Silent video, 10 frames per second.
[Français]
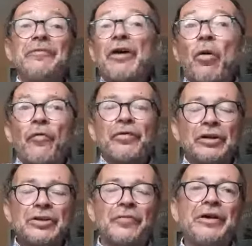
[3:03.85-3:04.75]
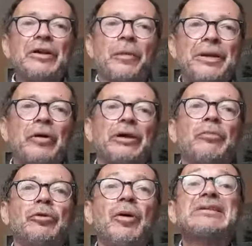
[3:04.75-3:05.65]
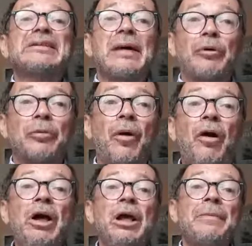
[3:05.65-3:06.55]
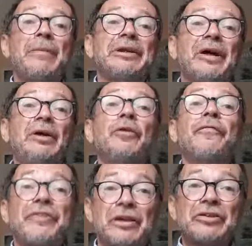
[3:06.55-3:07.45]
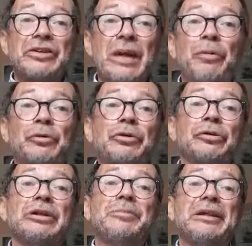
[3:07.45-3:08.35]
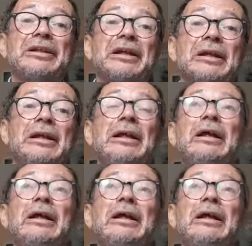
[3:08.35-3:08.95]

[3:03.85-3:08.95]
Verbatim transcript: faire confiance en fait en payant en abonnement et cet abonnement permettra de financer la production des spectacles.